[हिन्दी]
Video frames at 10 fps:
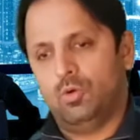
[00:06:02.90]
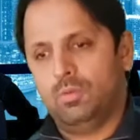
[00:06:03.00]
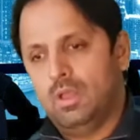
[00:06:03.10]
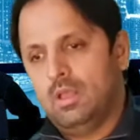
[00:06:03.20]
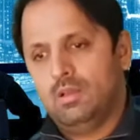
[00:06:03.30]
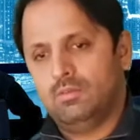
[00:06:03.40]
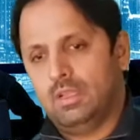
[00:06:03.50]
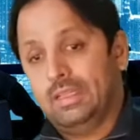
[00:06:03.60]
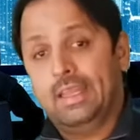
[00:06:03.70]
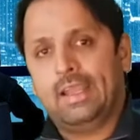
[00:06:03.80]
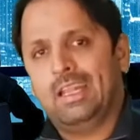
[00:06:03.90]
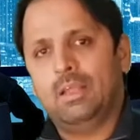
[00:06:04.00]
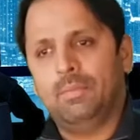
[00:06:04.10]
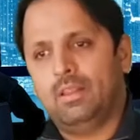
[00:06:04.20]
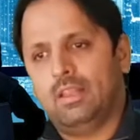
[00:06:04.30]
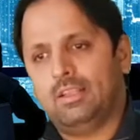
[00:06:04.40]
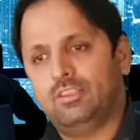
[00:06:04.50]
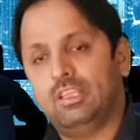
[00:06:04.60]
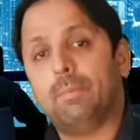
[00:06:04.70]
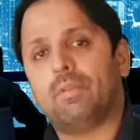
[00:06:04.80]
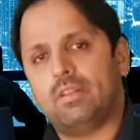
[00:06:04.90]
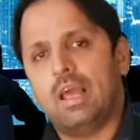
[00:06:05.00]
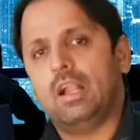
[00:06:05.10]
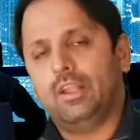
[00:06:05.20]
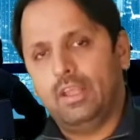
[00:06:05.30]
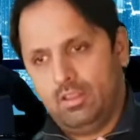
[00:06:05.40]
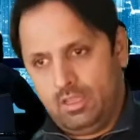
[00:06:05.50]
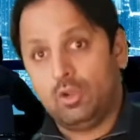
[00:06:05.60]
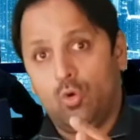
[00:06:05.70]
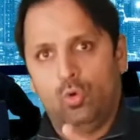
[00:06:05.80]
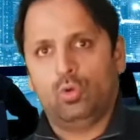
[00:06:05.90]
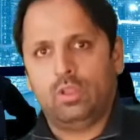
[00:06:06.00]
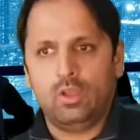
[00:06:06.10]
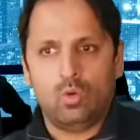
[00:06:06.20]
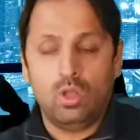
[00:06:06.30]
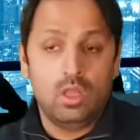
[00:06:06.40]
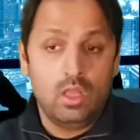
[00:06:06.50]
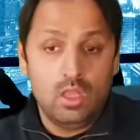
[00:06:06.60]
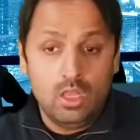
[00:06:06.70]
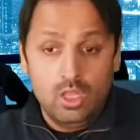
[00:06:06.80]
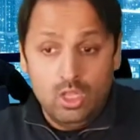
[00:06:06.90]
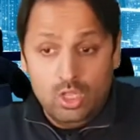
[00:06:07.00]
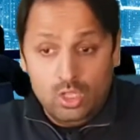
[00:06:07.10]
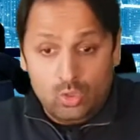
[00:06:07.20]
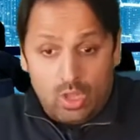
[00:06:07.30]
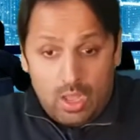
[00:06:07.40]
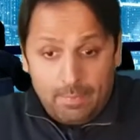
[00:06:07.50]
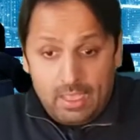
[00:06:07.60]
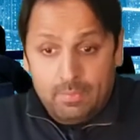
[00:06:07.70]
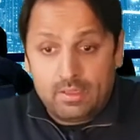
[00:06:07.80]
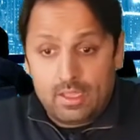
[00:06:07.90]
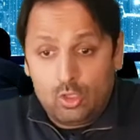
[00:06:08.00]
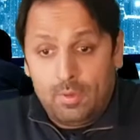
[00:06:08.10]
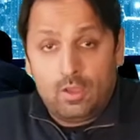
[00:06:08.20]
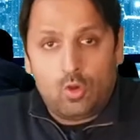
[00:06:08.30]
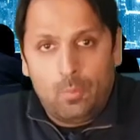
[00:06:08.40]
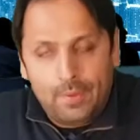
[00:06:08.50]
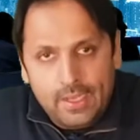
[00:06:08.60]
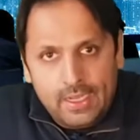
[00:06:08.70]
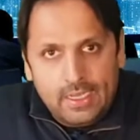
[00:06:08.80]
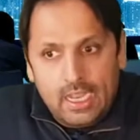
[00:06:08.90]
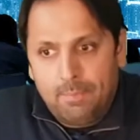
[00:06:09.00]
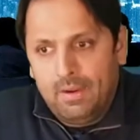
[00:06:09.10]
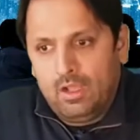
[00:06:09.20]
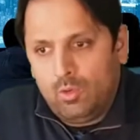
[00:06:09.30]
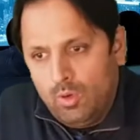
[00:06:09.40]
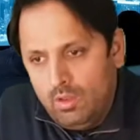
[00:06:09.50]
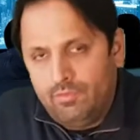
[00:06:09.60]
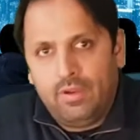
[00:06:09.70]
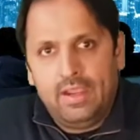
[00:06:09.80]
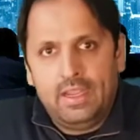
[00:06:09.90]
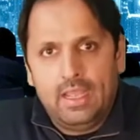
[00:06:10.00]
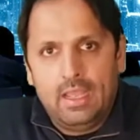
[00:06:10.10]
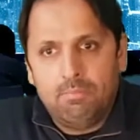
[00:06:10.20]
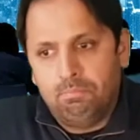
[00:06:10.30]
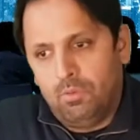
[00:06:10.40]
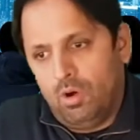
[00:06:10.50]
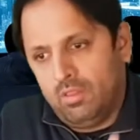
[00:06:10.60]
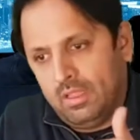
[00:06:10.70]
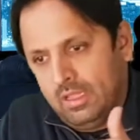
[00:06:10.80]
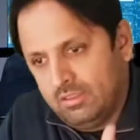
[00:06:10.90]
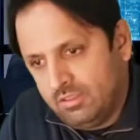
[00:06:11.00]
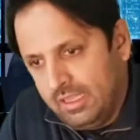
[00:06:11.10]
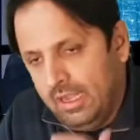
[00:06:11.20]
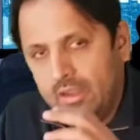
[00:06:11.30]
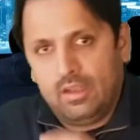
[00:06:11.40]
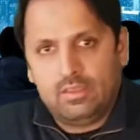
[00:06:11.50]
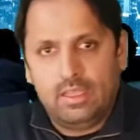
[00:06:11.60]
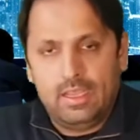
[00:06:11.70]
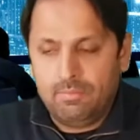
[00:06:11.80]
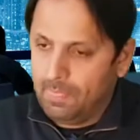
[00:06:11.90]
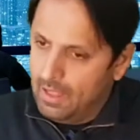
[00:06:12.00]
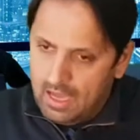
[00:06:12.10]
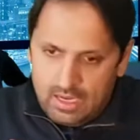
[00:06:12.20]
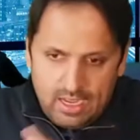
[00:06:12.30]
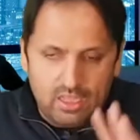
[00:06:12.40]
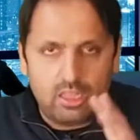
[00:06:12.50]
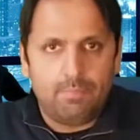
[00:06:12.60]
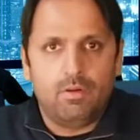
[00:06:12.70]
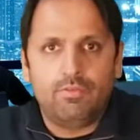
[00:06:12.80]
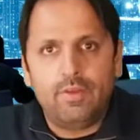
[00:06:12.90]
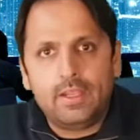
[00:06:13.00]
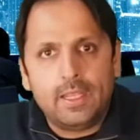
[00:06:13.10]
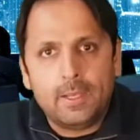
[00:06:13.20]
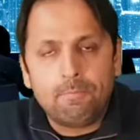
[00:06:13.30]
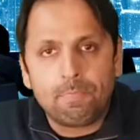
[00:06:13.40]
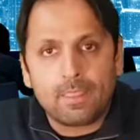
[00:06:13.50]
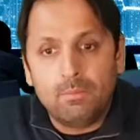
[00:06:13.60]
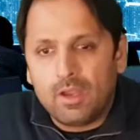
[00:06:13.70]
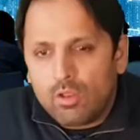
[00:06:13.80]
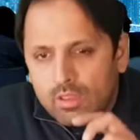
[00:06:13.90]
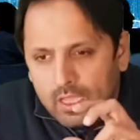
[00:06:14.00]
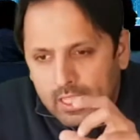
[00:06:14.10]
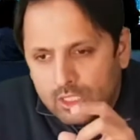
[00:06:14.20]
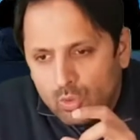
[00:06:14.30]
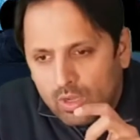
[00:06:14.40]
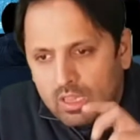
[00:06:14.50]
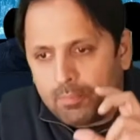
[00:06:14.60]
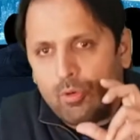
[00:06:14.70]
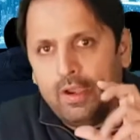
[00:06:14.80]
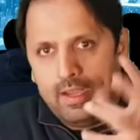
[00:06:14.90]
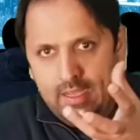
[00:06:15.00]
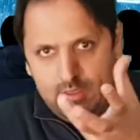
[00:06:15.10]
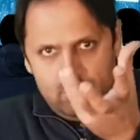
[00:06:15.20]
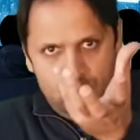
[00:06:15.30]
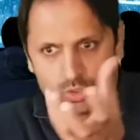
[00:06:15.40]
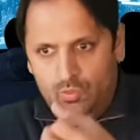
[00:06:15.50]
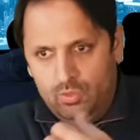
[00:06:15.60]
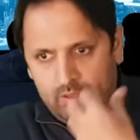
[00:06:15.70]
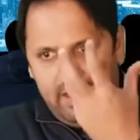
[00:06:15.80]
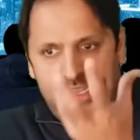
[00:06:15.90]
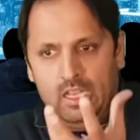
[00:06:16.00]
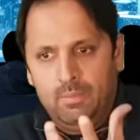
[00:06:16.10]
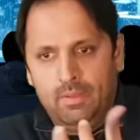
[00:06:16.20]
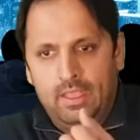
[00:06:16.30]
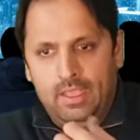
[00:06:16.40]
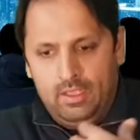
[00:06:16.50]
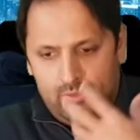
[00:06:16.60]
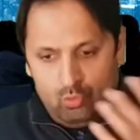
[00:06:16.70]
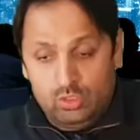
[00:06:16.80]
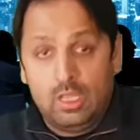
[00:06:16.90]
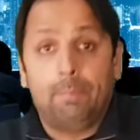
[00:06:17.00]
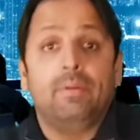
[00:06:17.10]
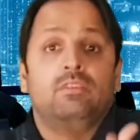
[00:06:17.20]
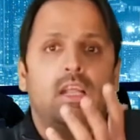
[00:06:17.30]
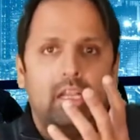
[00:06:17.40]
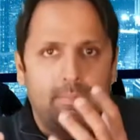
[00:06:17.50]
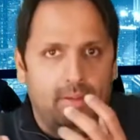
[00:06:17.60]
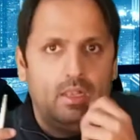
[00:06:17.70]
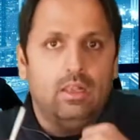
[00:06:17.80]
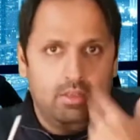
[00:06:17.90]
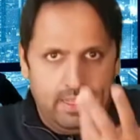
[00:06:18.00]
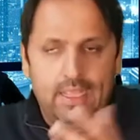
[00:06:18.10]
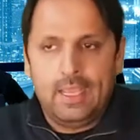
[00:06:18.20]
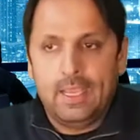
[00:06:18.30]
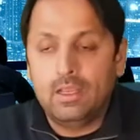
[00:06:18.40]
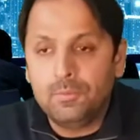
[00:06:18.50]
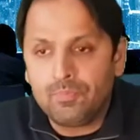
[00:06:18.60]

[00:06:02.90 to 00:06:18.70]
जो ज़रा देखने में ज़रा जिनकी पर्सनैलिटी ज़रा गुड लुकिंग हो तो अब एक बंदा जो बड़ा कॉम्पिटेंट है बड़ा क्वालिफाइड है बहुत ज़्यादा स्किल्ड रखता है हर लिहाज से परफेक्ट है मगर उसका ये छोटा सा पॉइंट है जो देखने में उतना प्रेजेंटेबल नहीं है